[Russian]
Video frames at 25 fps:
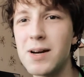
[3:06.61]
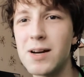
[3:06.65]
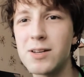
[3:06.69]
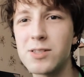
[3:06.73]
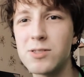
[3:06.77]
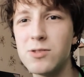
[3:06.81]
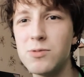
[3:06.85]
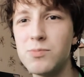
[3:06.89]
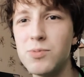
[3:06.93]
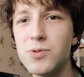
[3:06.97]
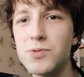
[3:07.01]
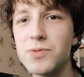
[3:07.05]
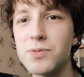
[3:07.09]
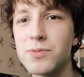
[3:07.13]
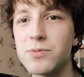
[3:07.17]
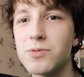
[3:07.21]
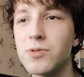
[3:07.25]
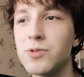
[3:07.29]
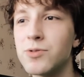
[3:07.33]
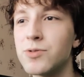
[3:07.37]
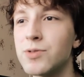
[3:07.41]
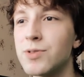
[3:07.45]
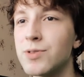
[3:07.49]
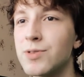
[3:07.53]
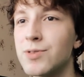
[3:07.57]
как с любой
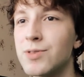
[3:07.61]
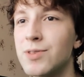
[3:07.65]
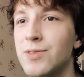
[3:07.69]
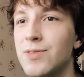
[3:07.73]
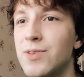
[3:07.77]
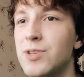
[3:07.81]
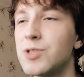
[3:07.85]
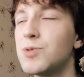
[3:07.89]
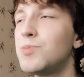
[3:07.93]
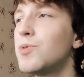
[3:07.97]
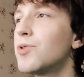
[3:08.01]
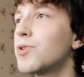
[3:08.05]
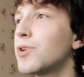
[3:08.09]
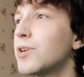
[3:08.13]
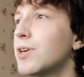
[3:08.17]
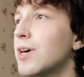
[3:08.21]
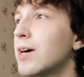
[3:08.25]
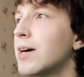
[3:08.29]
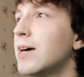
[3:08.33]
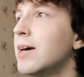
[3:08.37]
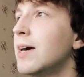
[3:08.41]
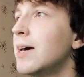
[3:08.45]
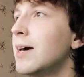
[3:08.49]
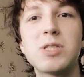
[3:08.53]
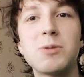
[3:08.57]
виндой, но на
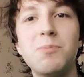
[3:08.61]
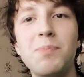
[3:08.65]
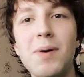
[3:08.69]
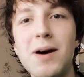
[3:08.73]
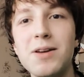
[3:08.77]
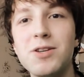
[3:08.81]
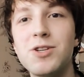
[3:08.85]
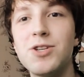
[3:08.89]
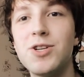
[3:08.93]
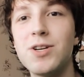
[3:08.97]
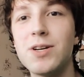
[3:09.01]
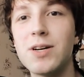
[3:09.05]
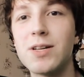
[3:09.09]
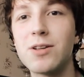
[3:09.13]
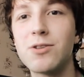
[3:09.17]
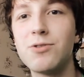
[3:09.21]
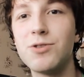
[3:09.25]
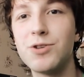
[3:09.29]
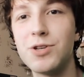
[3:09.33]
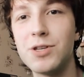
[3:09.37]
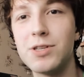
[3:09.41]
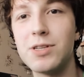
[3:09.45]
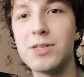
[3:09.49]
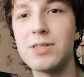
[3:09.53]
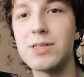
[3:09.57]
восьмерке без патча
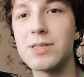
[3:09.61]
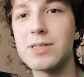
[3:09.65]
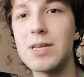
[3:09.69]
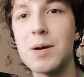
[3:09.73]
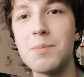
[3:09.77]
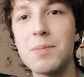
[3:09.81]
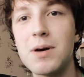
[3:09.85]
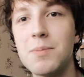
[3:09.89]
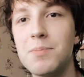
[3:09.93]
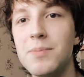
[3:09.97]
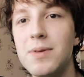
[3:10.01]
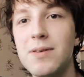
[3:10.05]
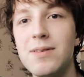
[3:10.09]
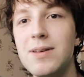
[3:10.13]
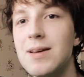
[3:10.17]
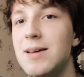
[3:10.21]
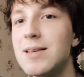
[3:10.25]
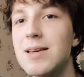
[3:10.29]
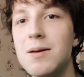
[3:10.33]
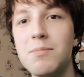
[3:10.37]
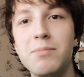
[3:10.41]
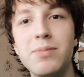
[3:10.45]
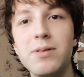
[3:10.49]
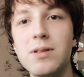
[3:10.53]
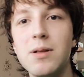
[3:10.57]
отключить эти самые
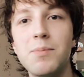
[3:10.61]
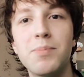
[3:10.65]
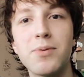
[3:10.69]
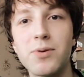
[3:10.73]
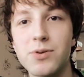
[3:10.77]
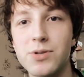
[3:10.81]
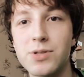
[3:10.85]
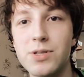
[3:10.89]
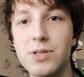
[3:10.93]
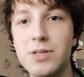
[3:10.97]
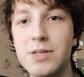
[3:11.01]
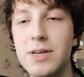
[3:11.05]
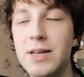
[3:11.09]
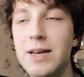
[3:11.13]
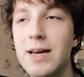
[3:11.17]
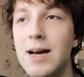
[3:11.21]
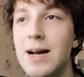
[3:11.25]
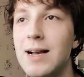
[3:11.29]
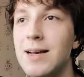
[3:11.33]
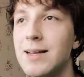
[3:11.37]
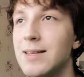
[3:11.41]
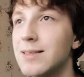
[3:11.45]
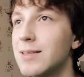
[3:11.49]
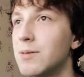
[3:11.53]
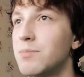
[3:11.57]
обновления было просто нереально.